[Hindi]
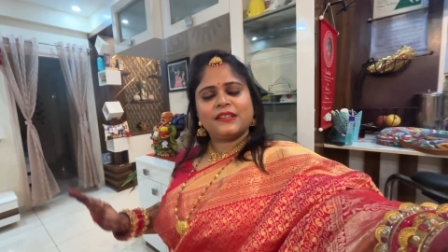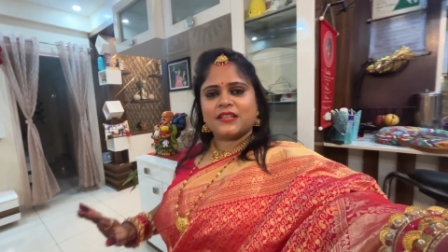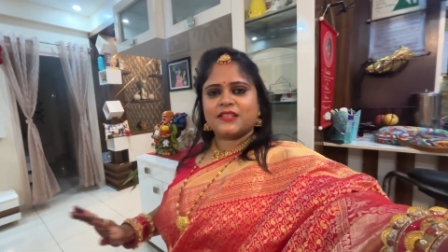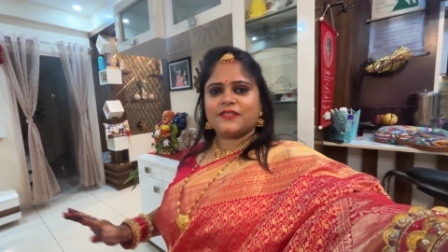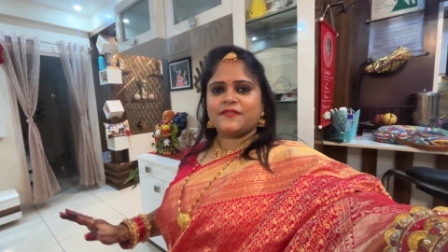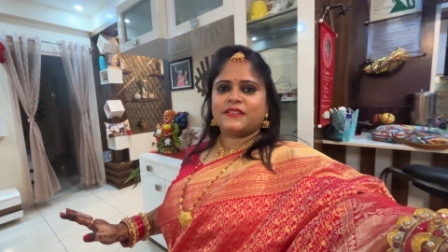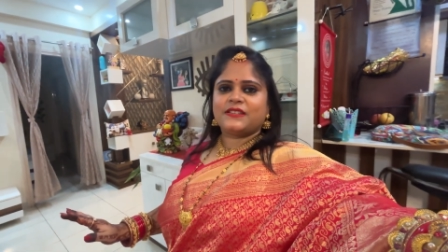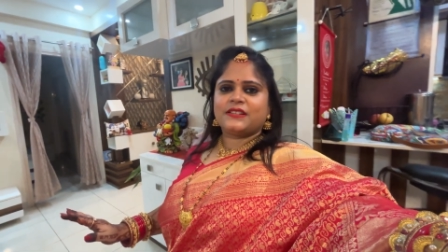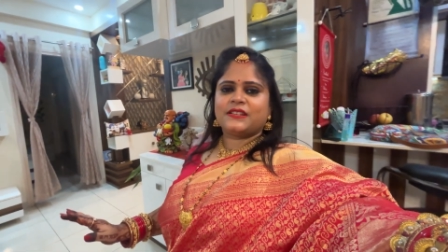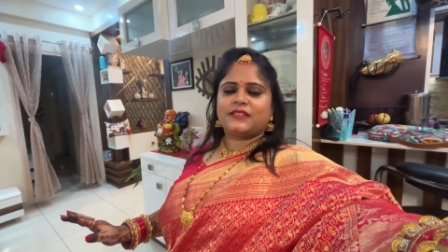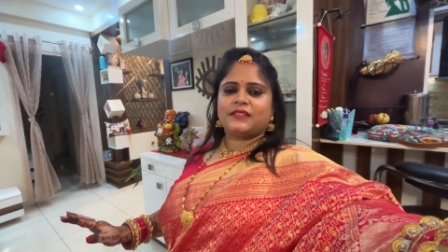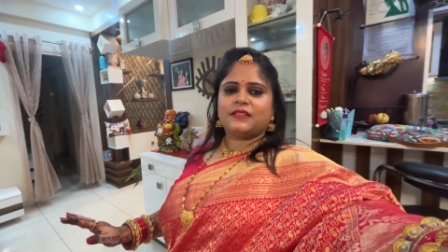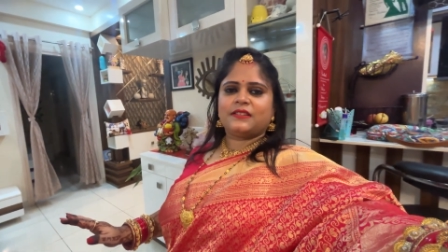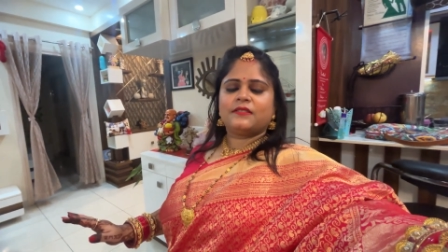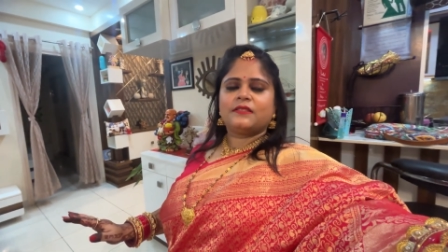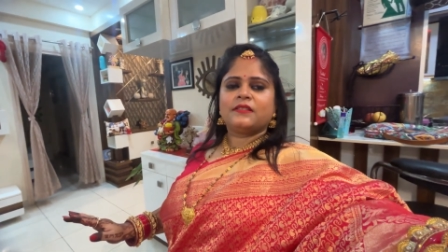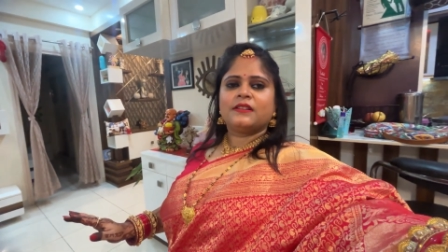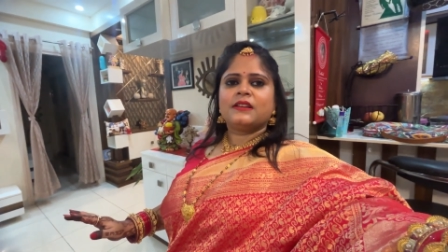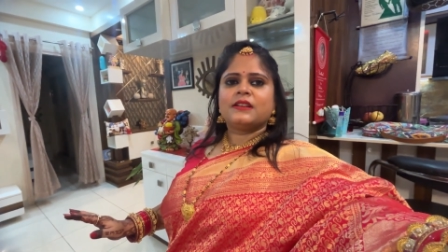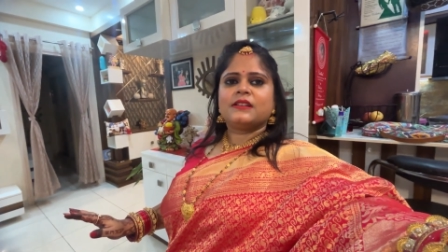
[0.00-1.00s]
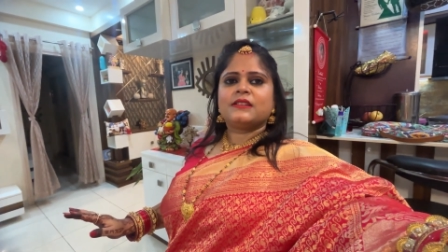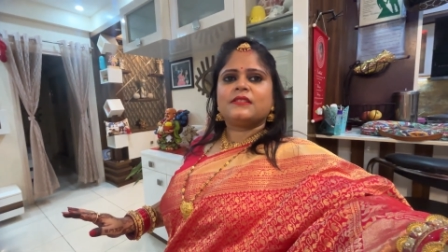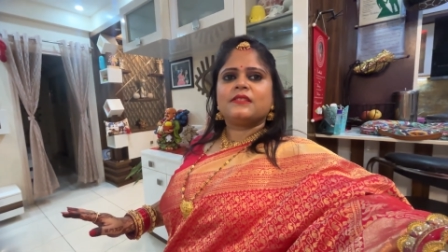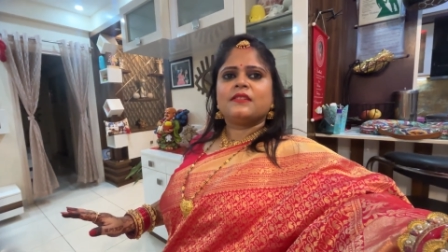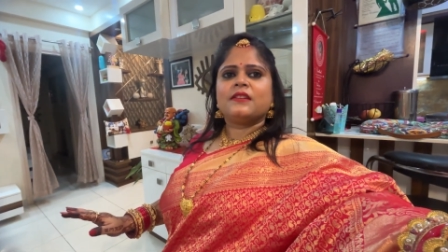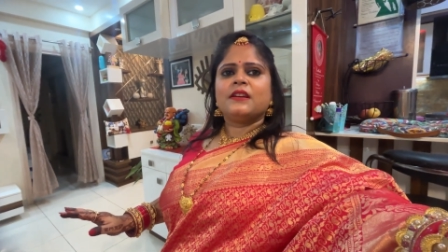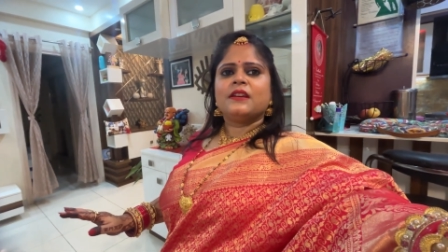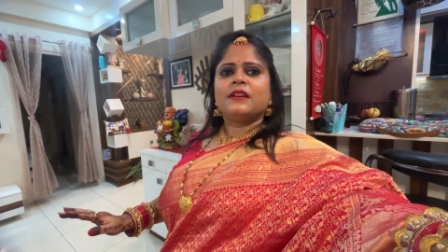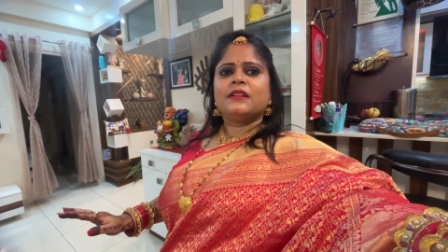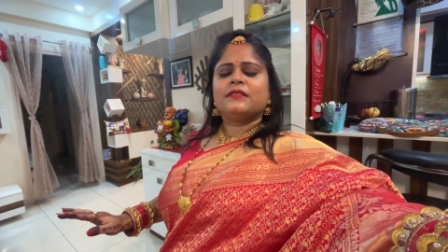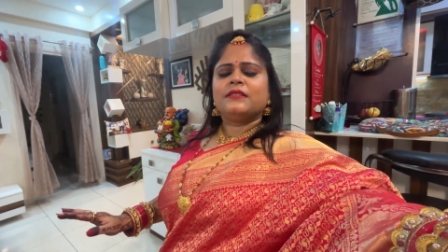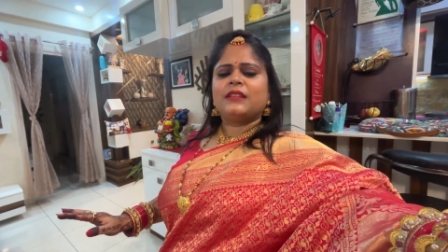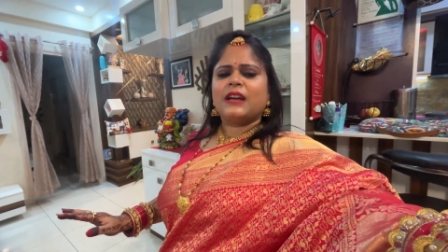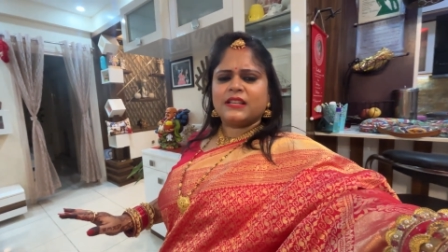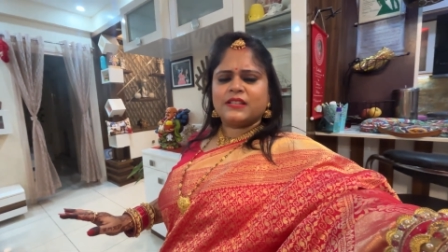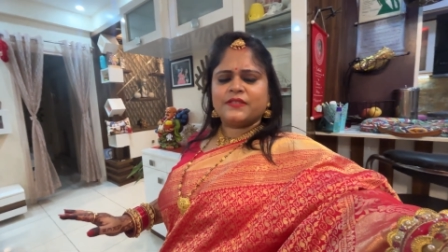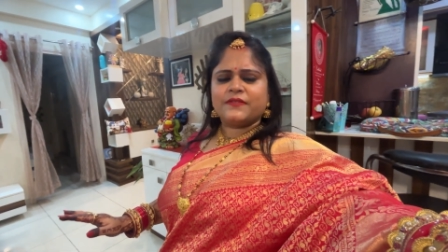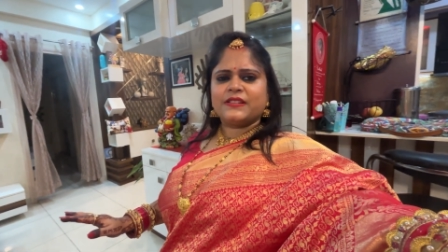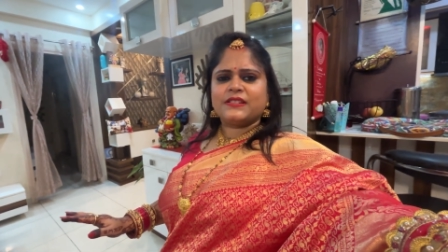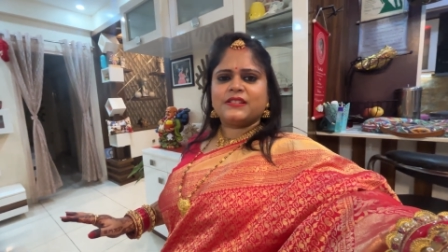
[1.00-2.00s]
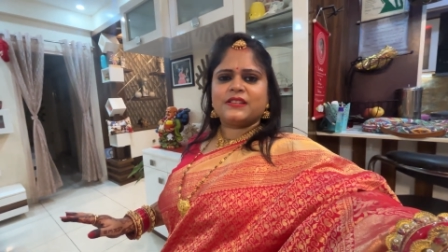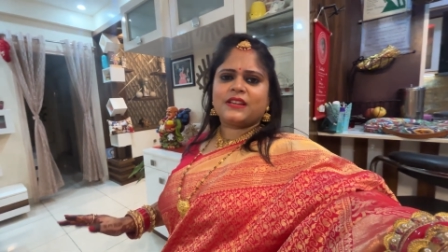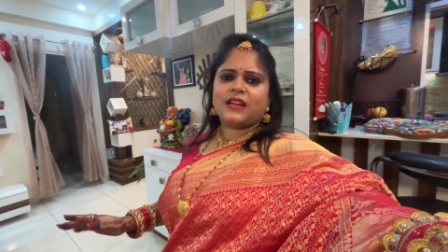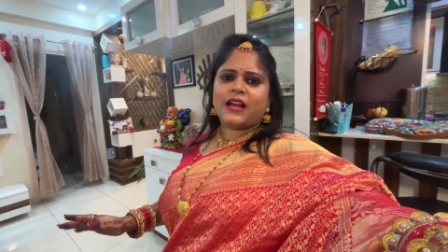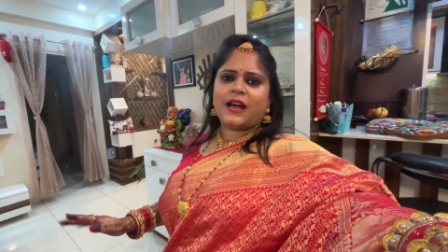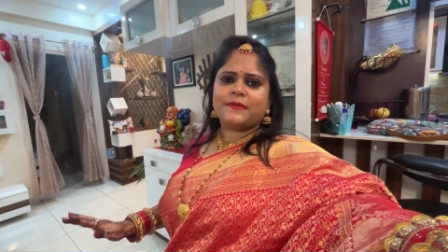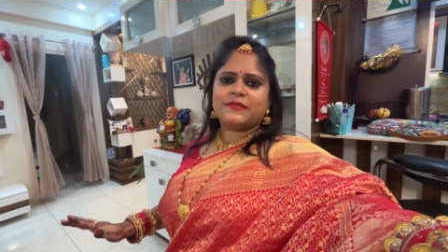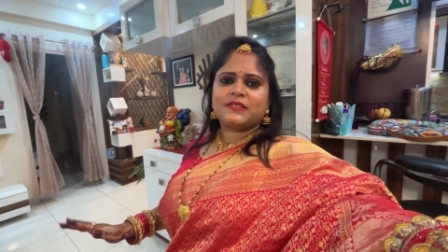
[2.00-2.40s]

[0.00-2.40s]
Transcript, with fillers: दस बजे तो- दस बजे दस बजे के